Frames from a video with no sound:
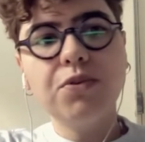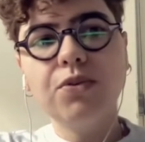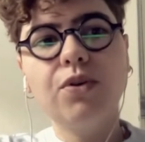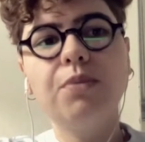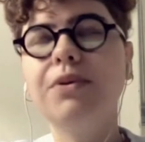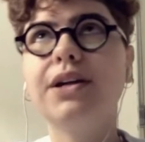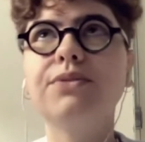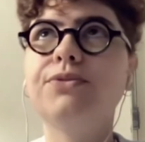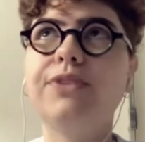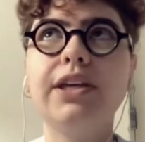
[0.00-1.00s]
como, como
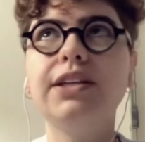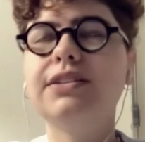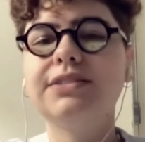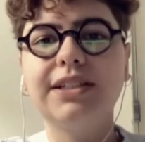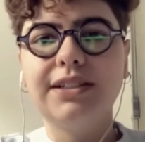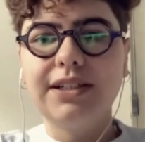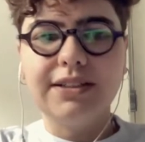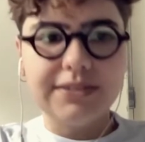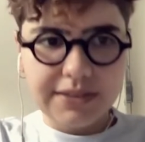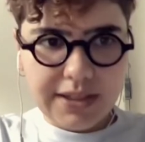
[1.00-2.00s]
eram feitas
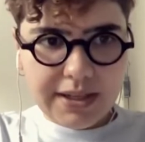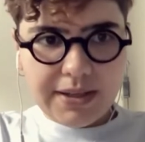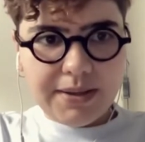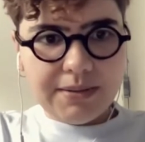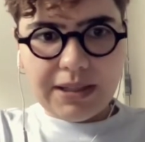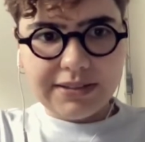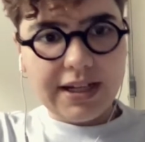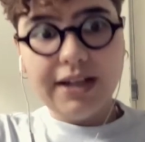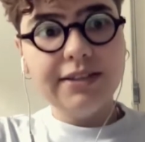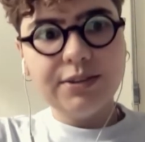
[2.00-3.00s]
as, as
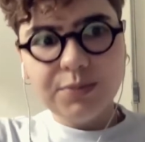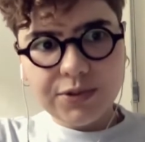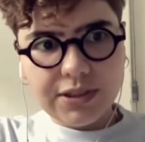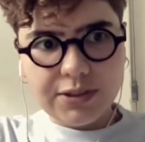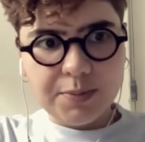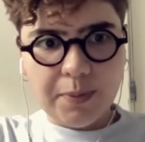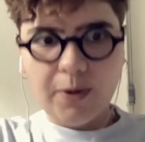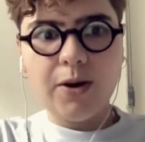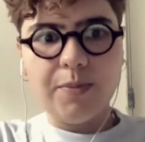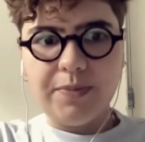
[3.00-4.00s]
grandes músicas
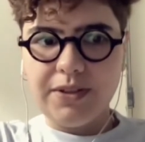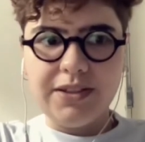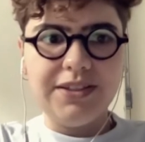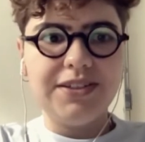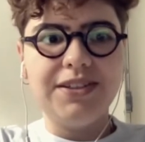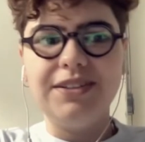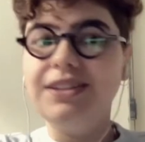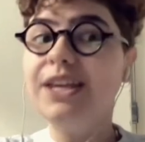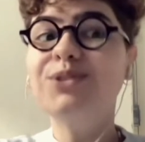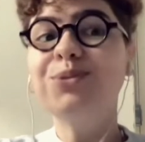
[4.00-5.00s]
pop e que
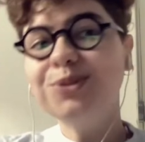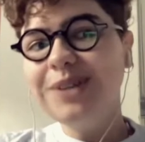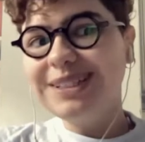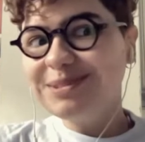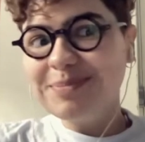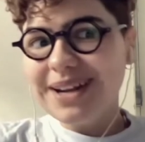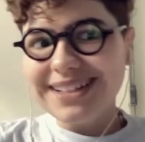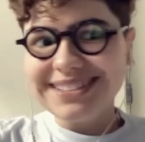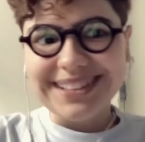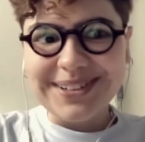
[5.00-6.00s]
nem tudo é
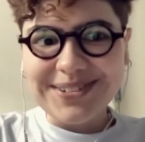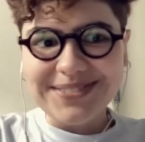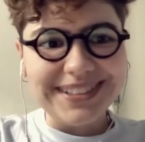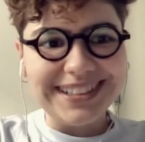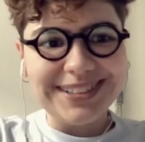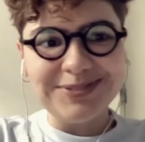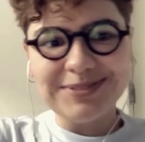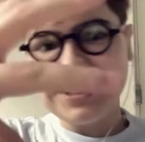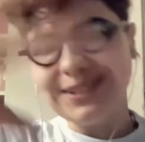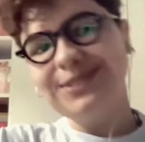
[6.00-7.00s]
inspiração e que um
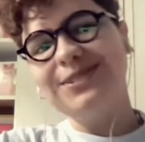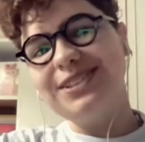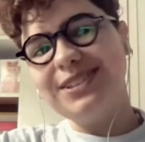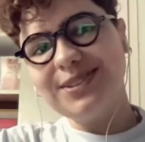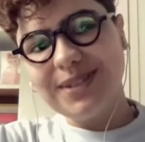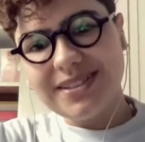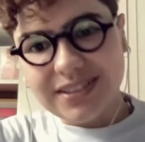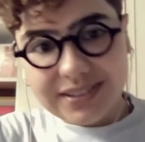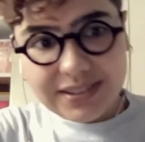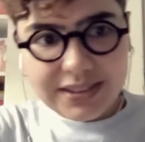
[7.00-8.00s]
tanto disso é
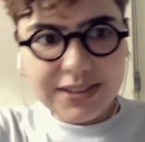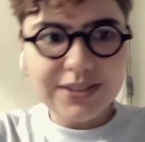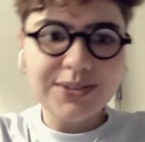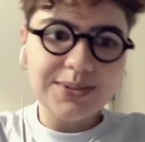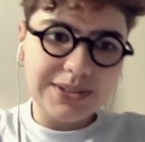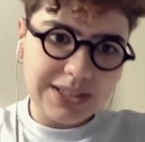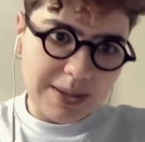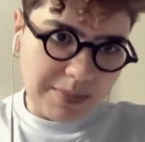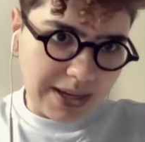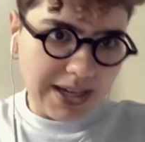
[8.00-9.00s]
exercício e
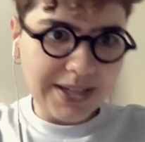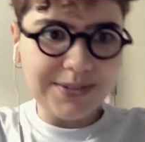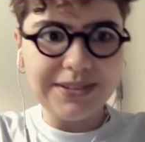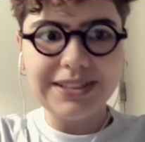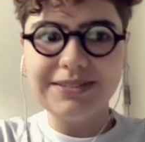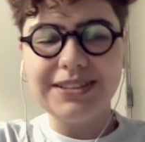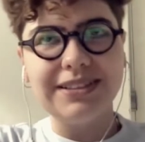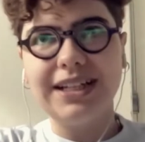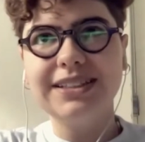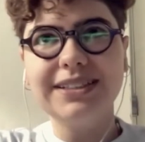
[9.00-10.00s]
trabalho e, e
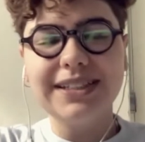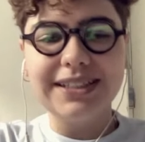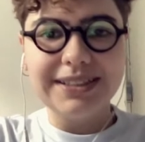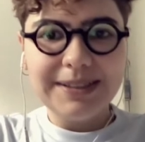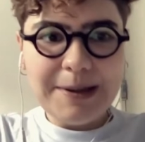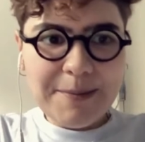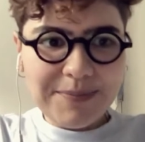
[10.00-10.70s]
nada é